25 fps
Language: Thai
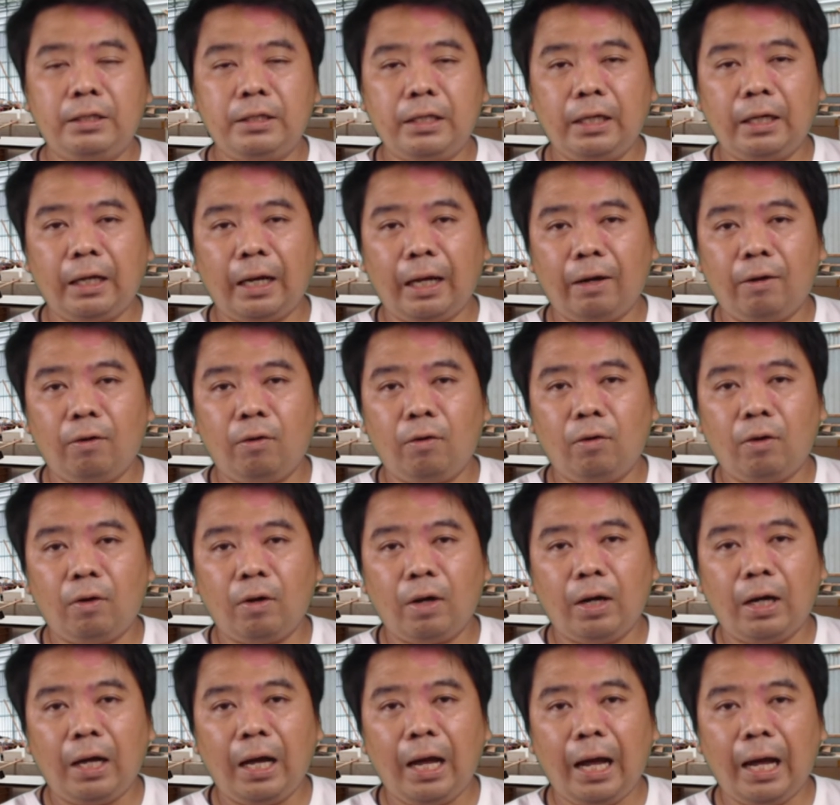ริงๆแล้ว
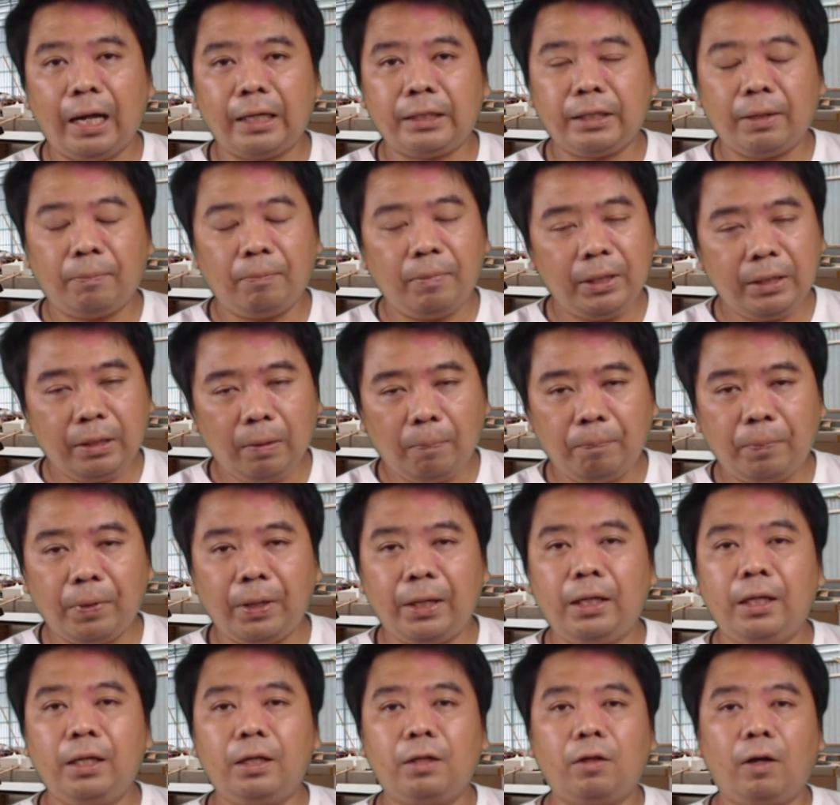อาจจะไม่จำเป็น
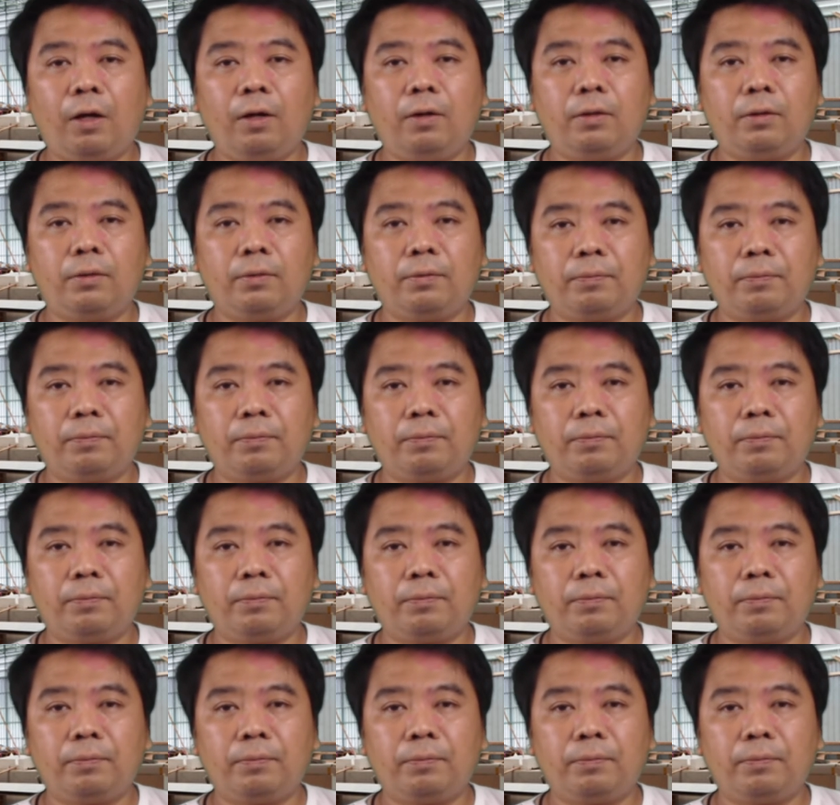ที่ต้อง